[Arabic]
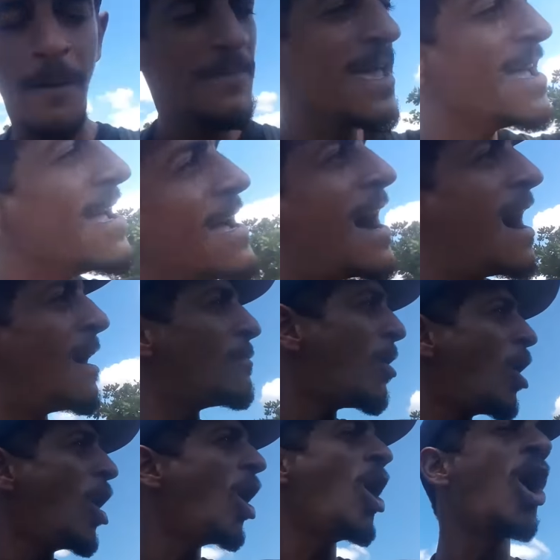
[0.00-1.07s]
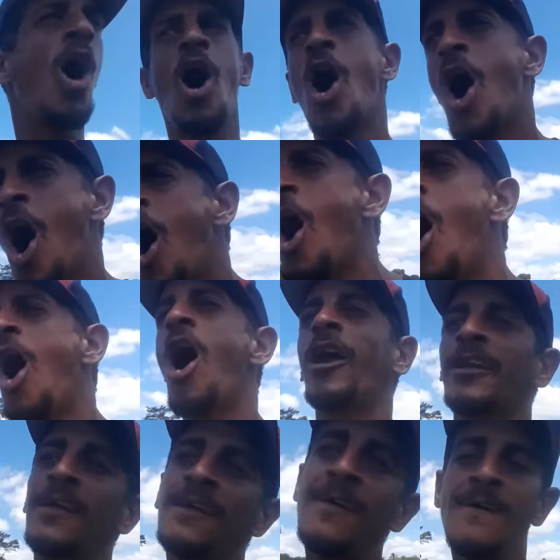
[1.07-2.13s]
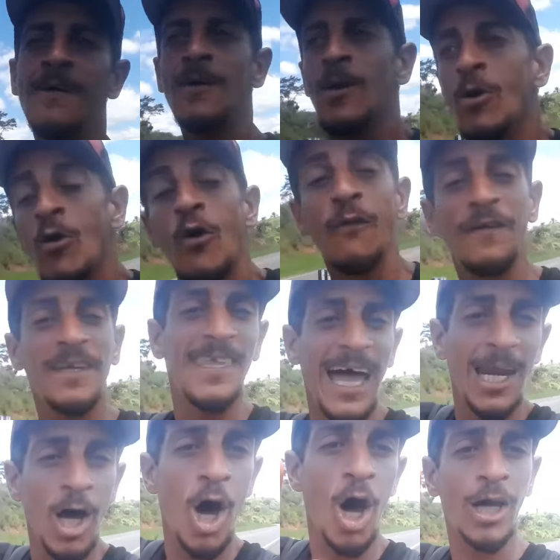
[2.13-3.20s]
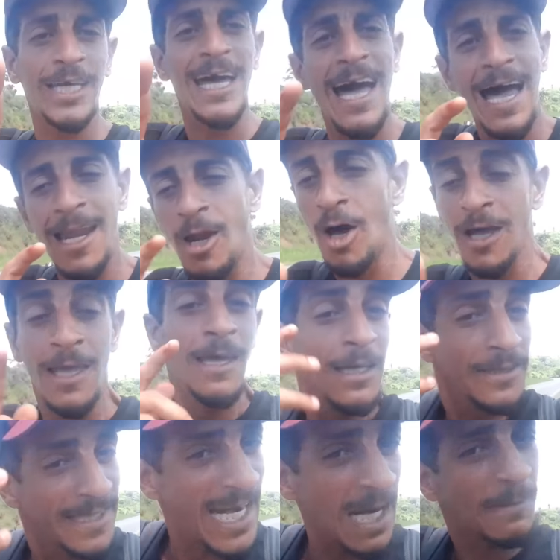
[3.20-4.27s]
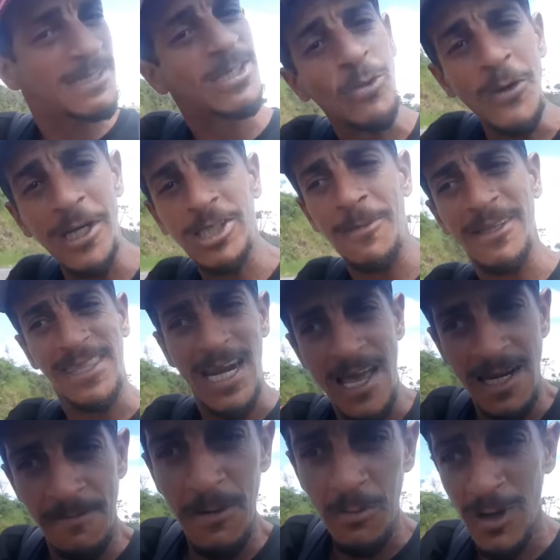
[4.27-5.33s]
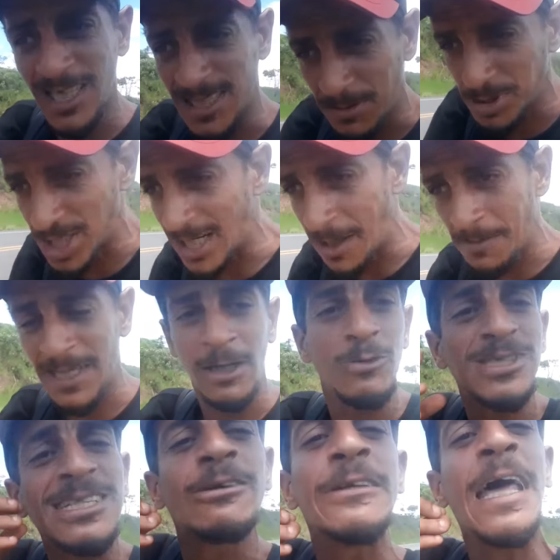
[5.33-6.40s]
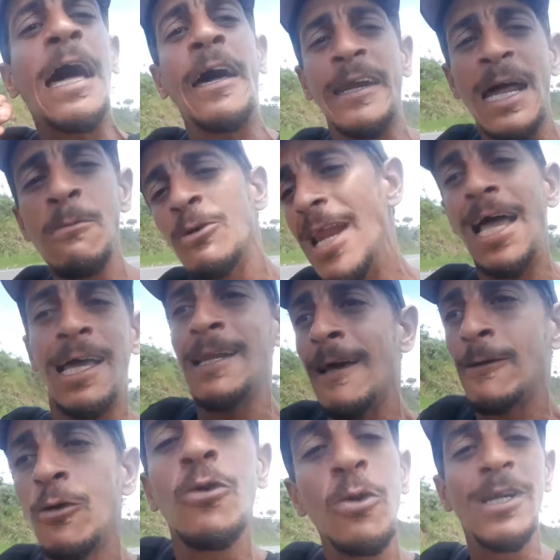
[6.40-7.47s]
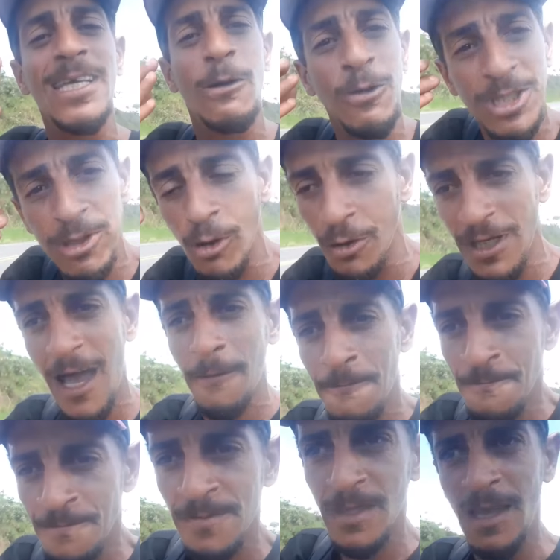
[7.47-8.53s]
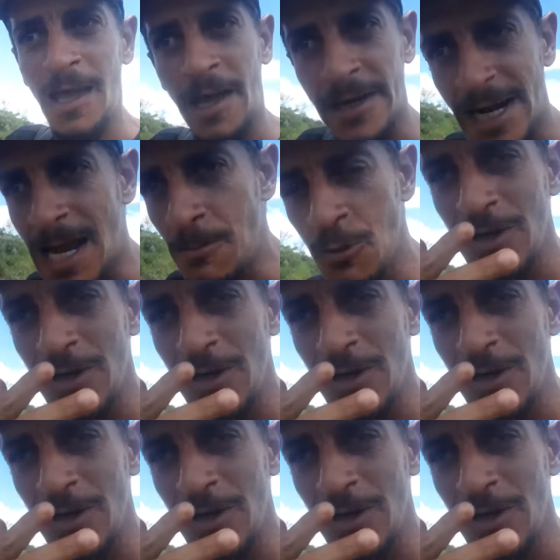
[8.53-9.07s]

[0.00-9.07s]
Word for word: ميا مور وفيدا لوكا لو دايما طيب، نسولكم الدراري بمناسبه شهر رمضان واش الغنى حرام ولا حلال قولوا لي واش الغنى حرام